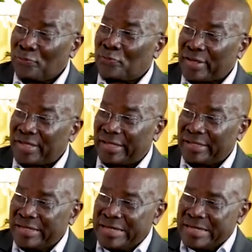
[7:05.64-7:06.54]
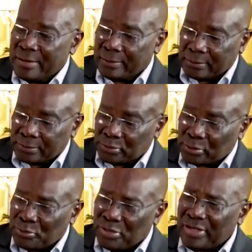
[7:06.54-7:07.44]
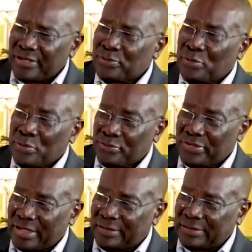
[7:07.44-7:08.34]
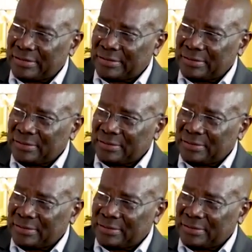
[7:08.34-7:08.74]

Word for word: Voyez, aujourd'hui, qu'est-ce qu'on constate